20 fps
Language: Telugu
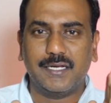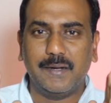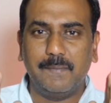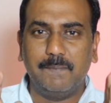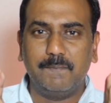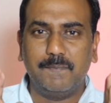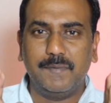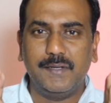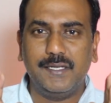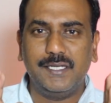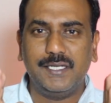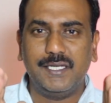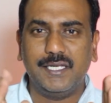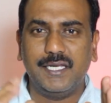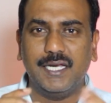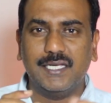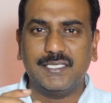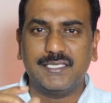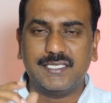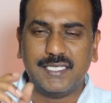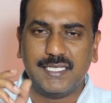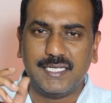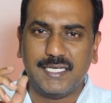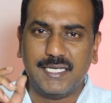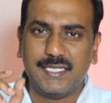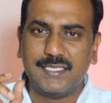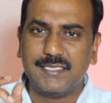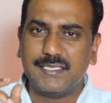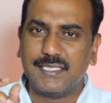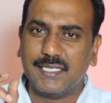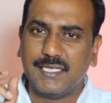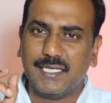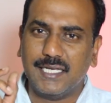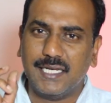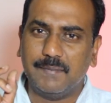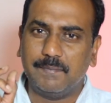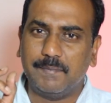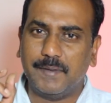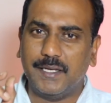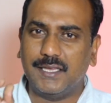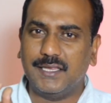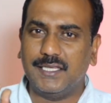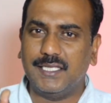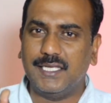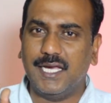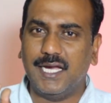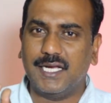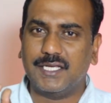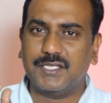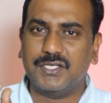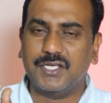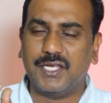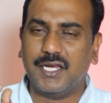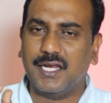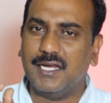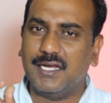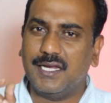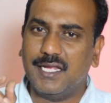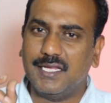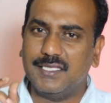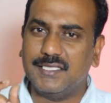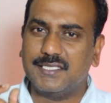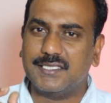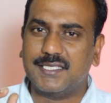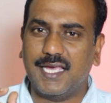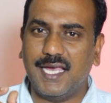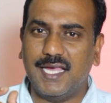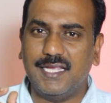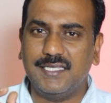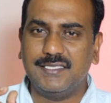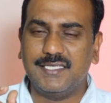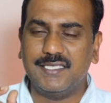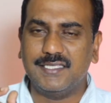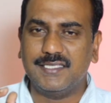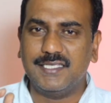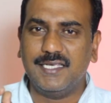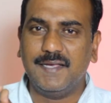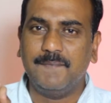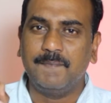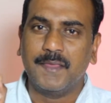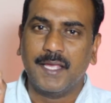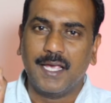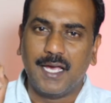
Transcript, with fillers: కంప్లీట్గా సింగిల్ సింగిల్ ప్రతి అక్షరాన్ని అది స్కాన్ చేసి